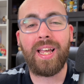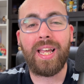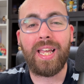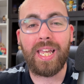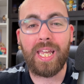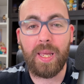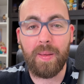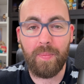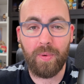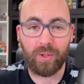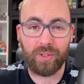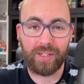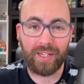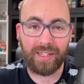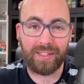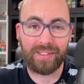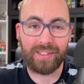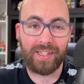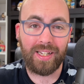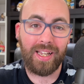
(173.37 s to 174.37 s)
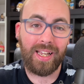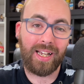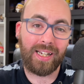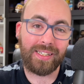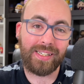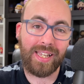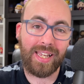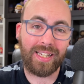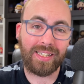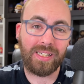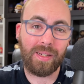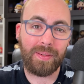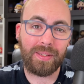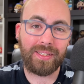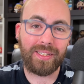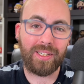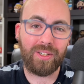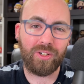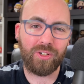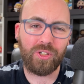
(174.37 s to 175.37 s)
y podcast así que ya sabéis
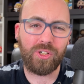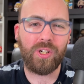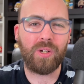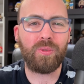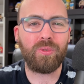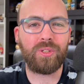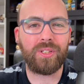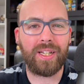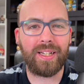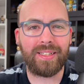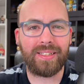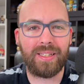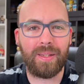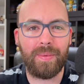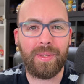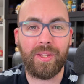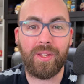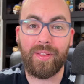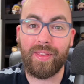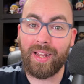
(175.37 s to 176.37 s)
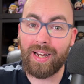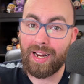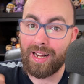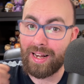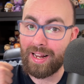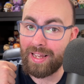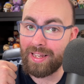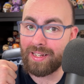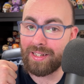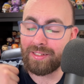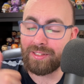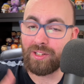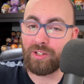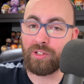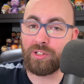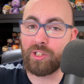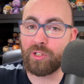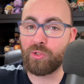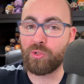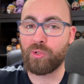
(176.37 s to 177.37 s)
chicos si os ha gustado este vídeo dale al like si no
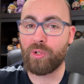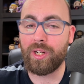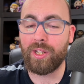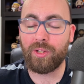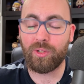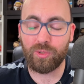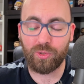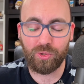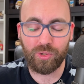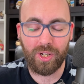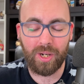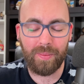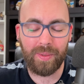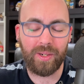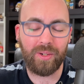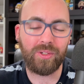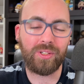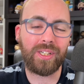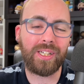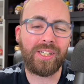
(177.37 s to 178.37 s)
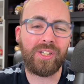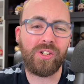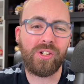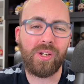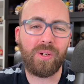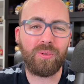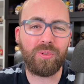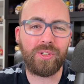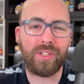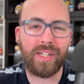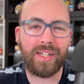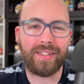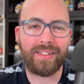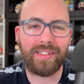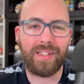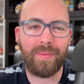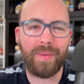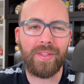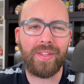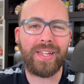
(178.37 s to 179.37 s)
está suscritos suscribiros y si os ha gustado
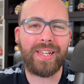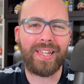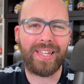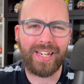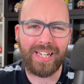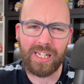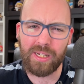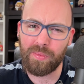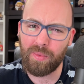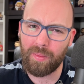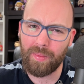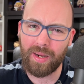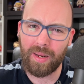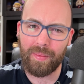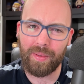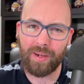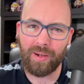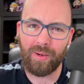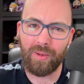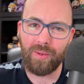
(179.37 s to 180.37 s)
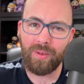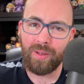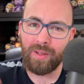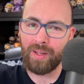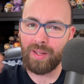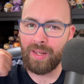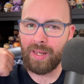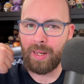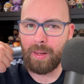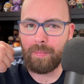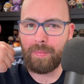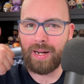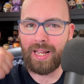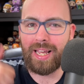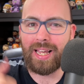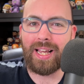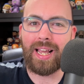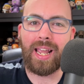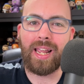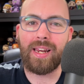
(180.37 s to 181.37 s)
este vídeo y queréis volver a verlo play